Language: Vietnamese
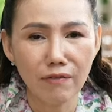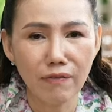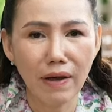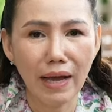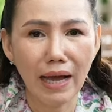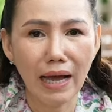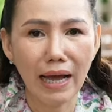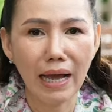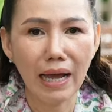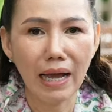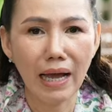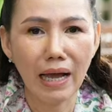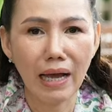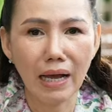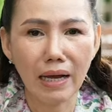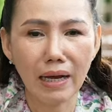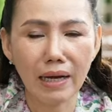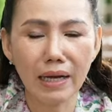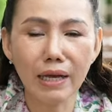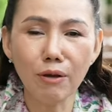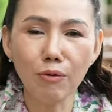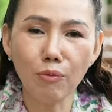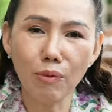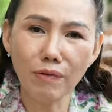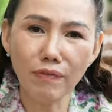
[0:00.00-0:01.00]
Và
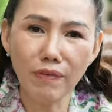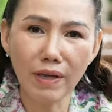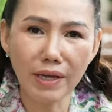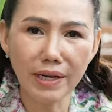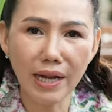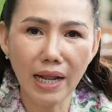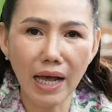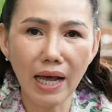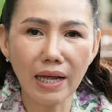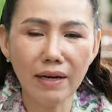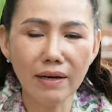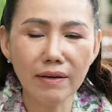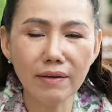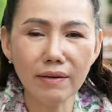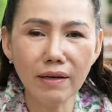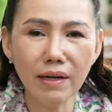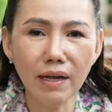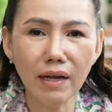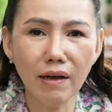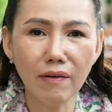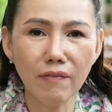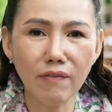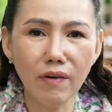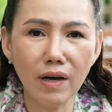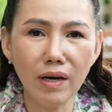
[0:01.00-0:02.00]
khi quý vị đến
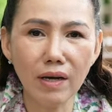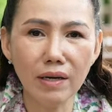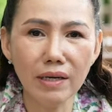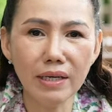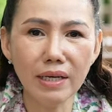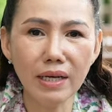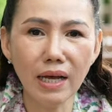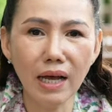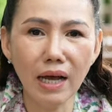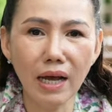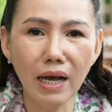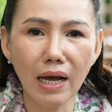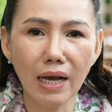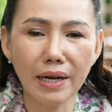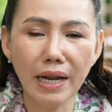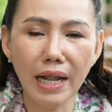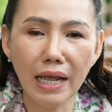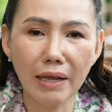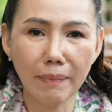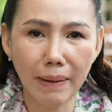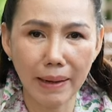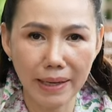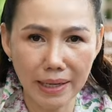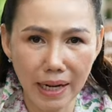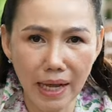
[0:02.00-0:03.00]
với
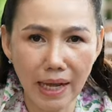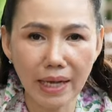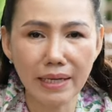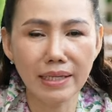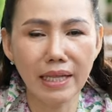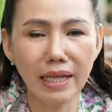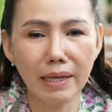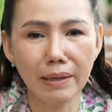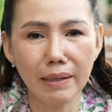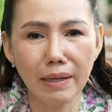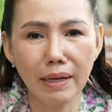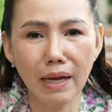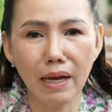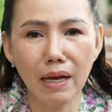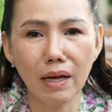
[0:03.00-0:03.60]
Day by Day thì